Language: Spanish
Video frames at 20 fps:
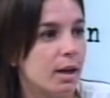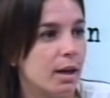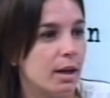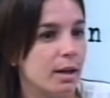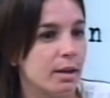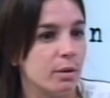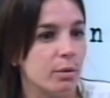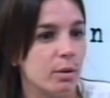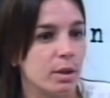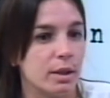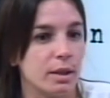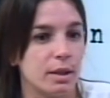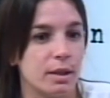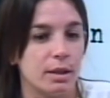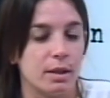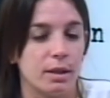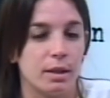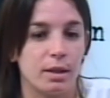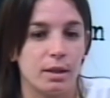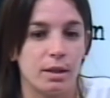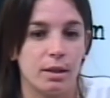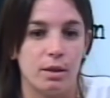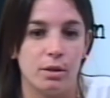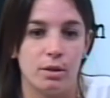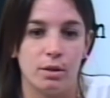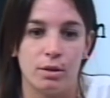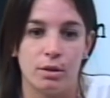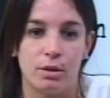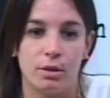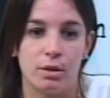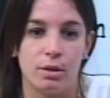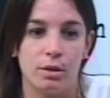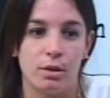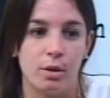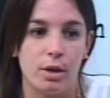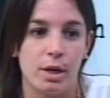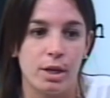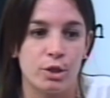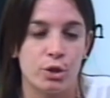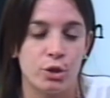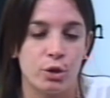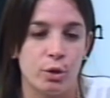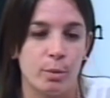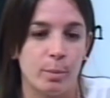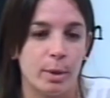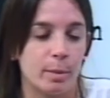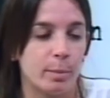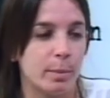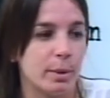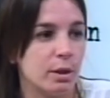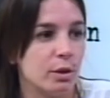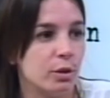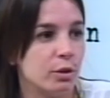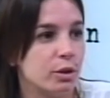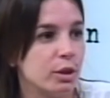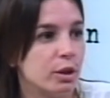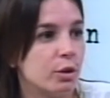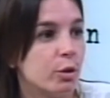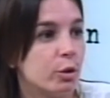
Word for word: al igual que, lo, ha hecho Omar Perotti,